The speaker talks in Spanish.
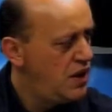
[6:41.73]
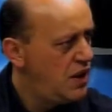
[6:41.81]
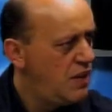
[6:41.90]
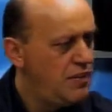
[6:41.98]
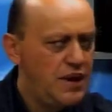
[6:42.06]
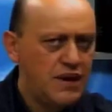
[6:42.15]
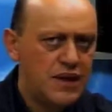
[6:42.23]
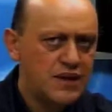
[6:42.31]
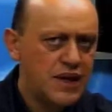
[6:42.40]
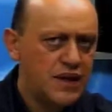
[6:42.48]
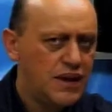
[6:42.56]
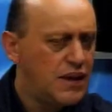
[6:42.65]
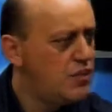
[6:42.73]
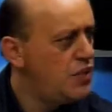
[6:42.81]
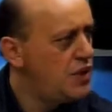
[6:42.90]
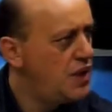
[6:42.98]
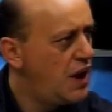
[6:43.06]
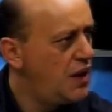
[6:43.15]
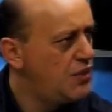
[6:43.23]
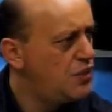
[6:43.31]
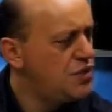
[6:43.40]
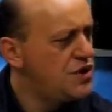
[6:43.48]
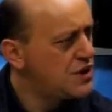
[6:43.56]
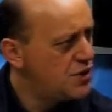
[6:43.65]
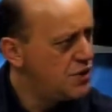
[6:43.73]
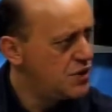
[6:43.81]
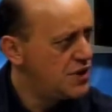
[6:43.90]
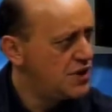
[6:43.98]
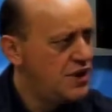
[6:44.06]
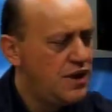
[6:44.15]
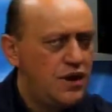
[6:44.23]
la militancia tiene muy claro muchas cosas.